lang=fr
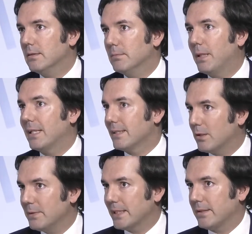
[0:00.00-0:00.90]
par les
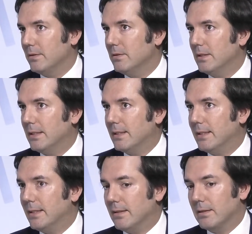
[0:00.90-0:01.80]
commerçants.
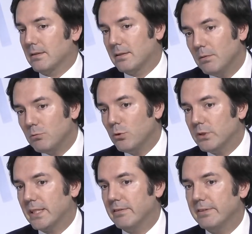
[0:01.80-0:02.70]
Mmh. Et comme vous le
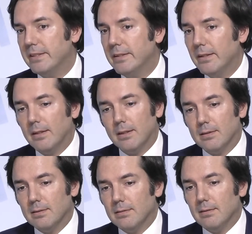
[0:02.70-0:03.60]
savez,
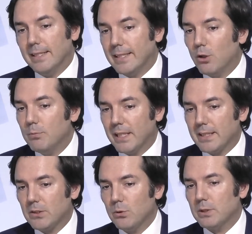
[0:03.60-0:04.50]
les
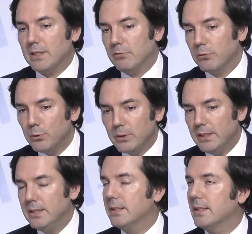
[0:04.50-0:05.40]
commerçants qui vont
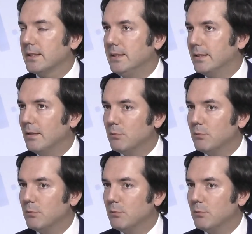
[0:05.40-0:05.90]
utiliser un système